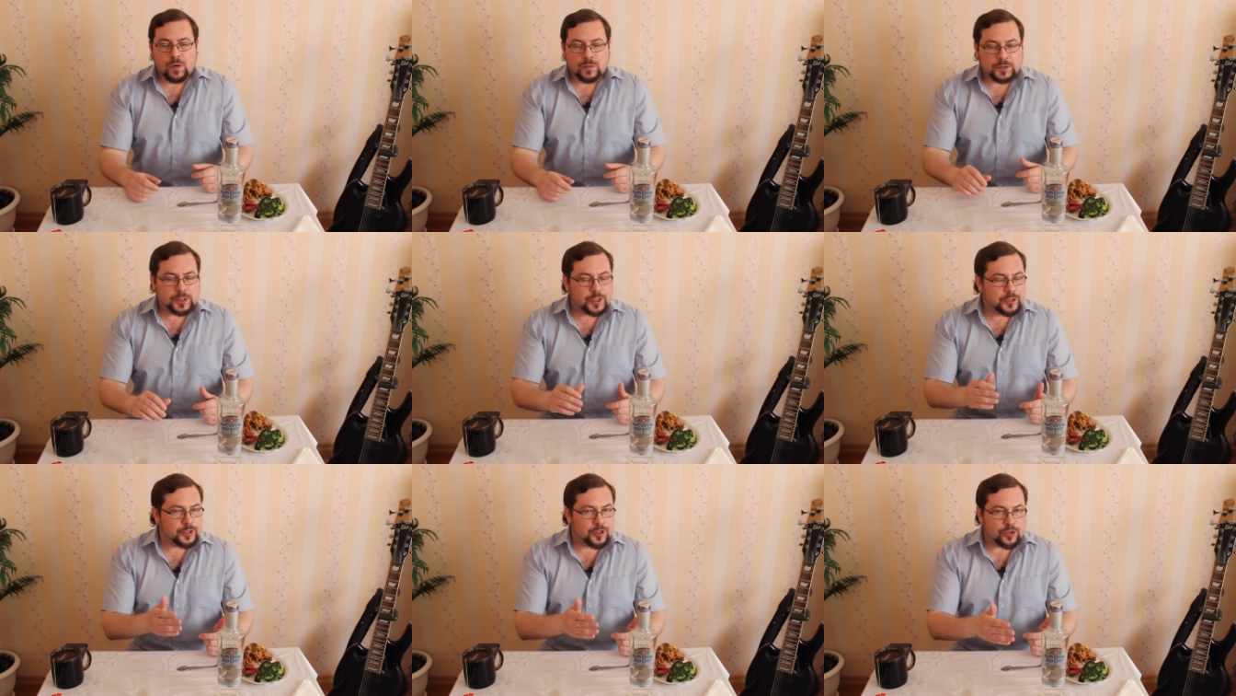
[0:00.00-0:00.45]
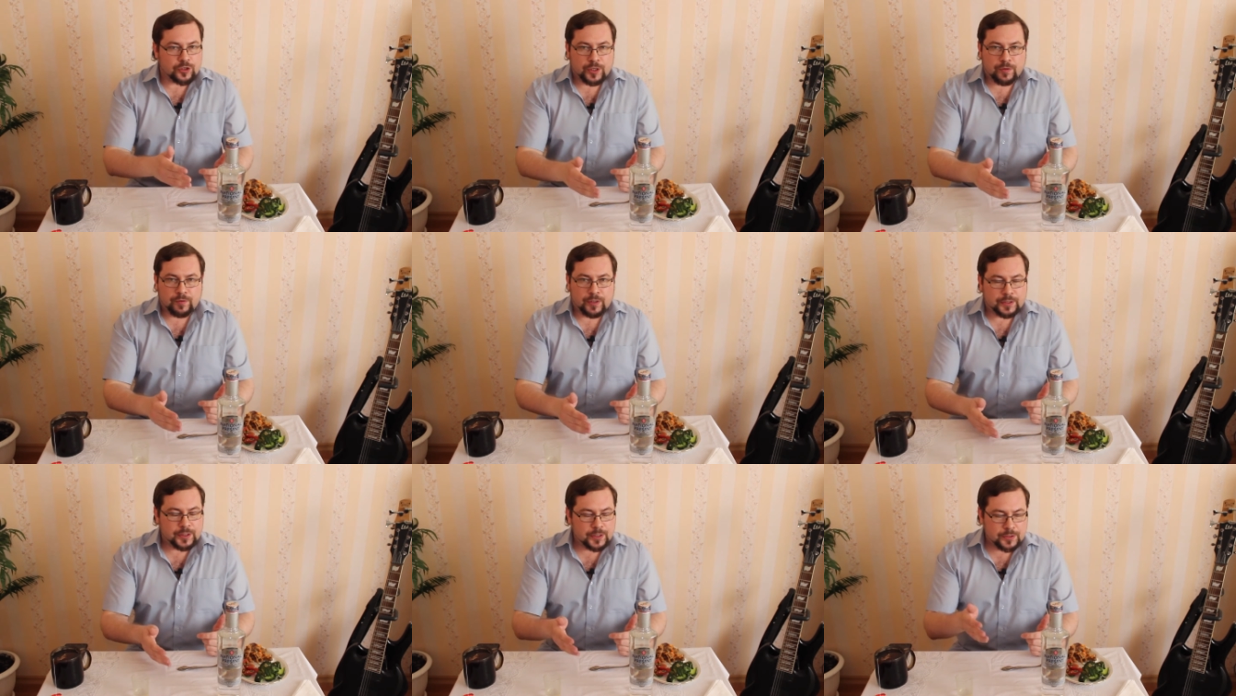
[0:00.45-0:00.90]
Есть
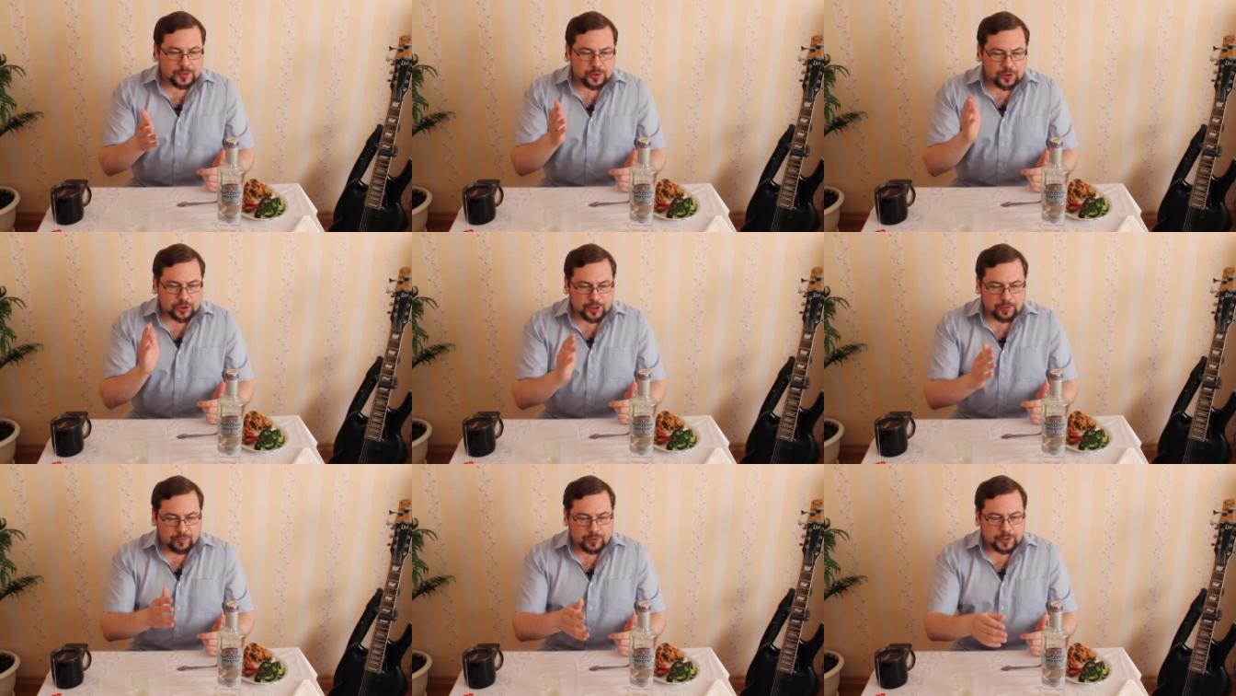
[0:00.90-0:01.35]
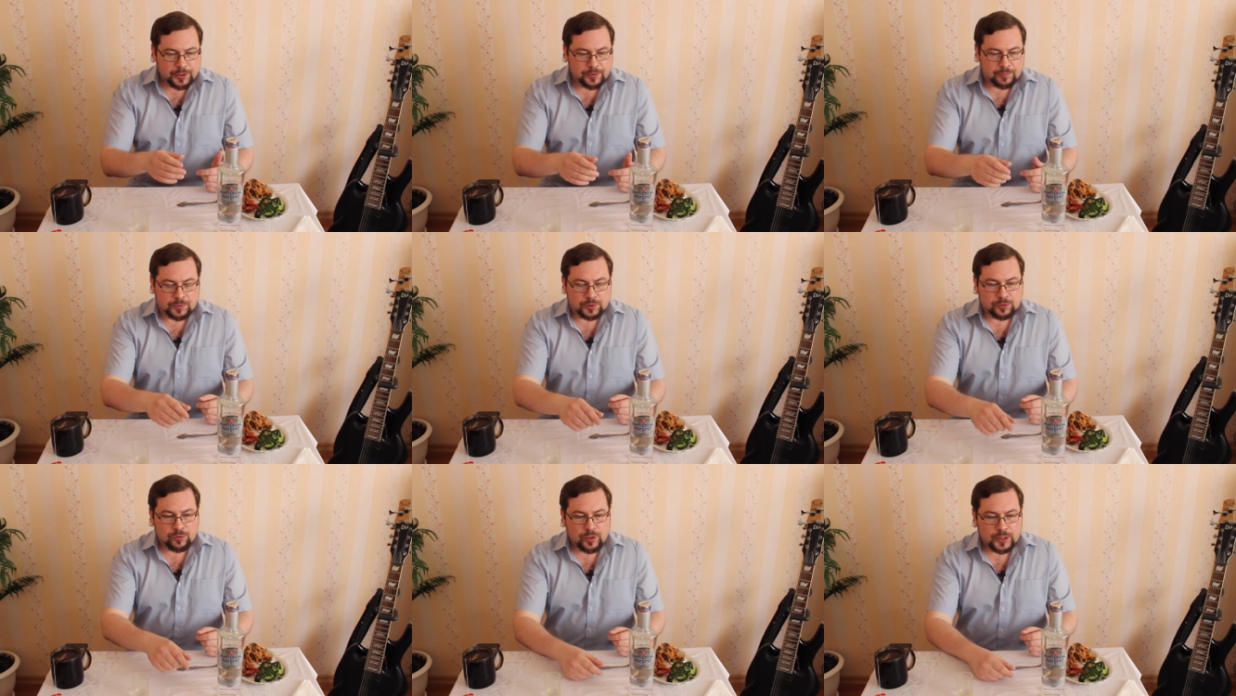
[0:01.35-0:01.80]
дешевле, есть дешевле и
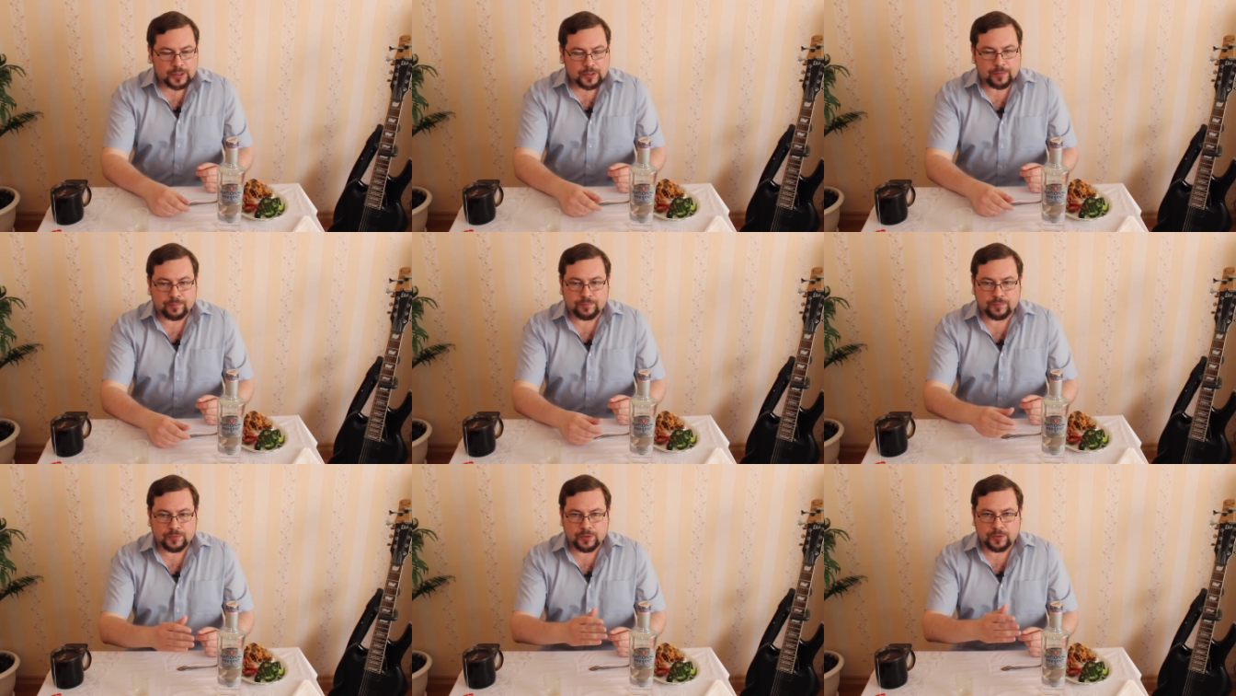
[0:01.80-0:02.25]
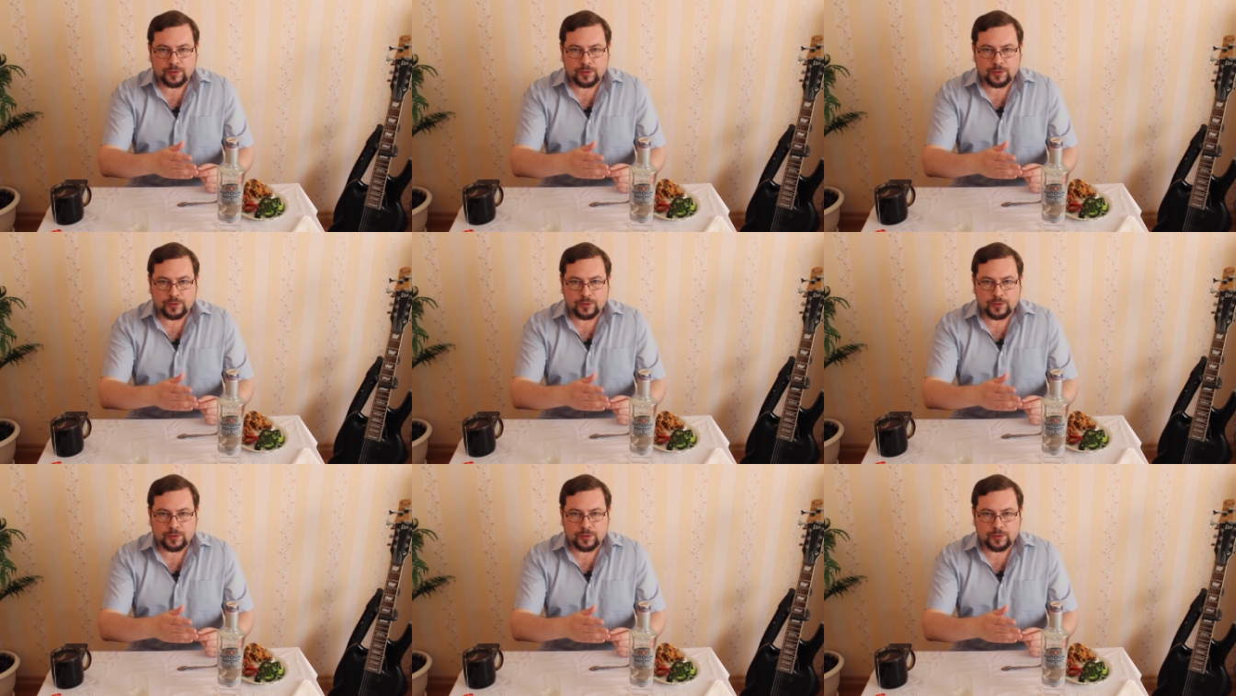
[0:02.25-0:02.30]
много, там,